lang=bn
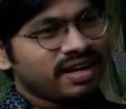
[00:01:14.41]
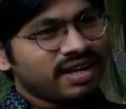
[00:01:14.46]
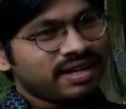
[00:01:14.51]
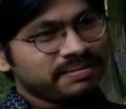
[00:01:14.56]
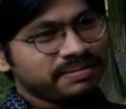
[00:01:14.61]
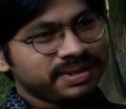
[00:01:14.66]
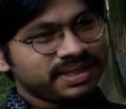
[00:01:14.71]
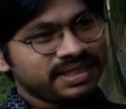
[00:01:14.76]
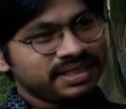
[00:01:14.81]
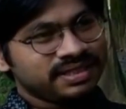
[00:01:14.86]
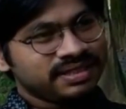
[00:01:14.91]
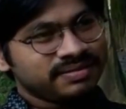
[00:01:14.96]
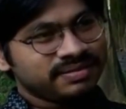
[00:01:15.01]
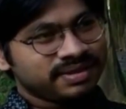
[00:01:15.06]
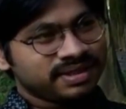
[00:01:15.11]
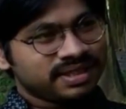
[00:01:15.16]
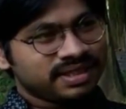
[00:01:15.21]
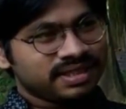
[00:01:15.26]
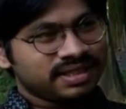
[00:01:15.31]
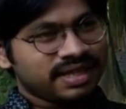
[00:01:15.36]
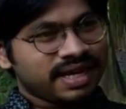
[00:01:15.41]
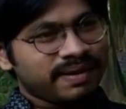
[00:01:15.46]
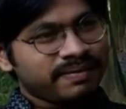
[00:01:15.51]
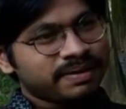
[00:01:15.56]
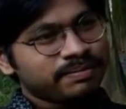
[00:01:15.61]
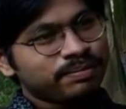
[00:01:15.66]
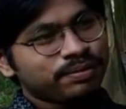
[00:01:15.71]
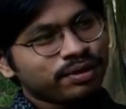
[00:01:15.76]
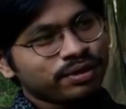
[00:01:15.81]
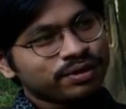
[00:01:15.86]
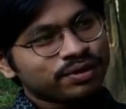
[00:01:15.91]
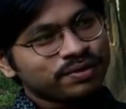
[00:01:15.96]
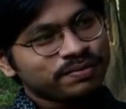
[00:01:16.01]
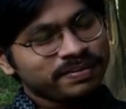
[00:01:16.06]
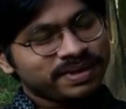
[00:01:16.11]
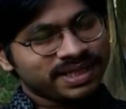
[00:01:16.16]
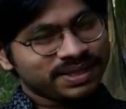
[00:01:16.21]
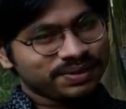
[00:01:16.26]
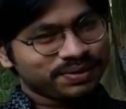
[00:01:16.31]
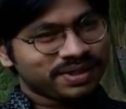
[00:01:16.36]
আমি আমার
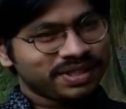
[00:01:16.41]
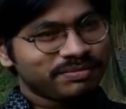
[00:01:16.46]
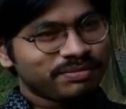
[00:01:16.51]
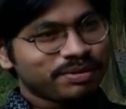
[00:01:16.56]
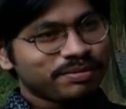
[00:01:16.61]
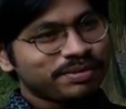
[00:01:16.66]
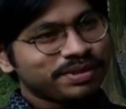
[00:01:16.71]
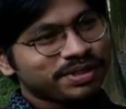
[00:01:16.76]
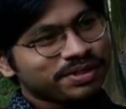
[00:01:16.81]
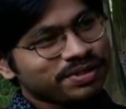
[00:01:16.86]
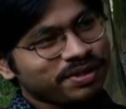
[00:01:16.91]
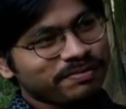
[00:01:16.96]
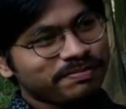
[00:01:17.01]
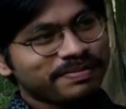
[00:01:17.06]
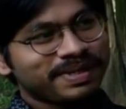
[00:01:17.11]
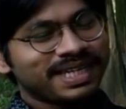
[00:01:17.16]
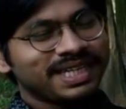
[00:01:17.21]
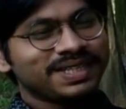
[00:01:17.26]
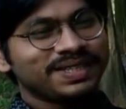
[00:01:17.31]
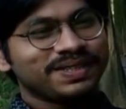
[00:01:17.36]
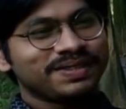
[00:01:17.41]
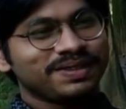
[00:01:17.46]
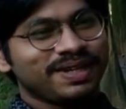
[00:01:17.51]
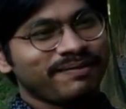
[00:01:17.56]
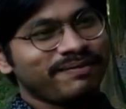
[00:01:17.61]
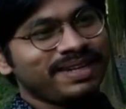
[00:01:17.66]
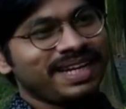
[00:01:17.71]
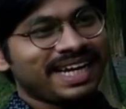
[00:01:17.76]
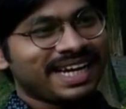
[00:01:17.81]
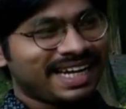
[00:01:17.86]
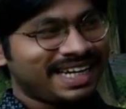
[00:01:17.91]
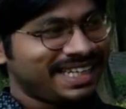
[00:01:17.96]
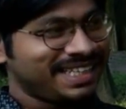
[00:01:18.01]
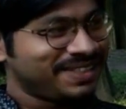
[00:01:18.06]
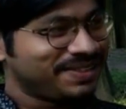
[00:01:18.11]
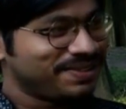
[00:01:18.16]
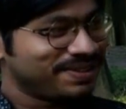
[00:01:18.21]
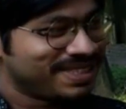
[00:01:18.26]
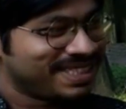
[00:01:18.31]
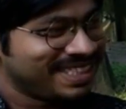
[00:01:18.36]
বর্তমান অতীত ভূমিকা সবটাই হলো আমি
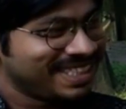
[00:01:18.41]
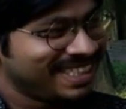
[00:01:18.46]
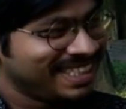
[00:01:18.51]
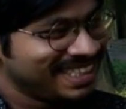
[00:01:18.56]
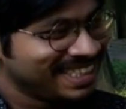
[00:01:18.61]
লেখালেখি করছি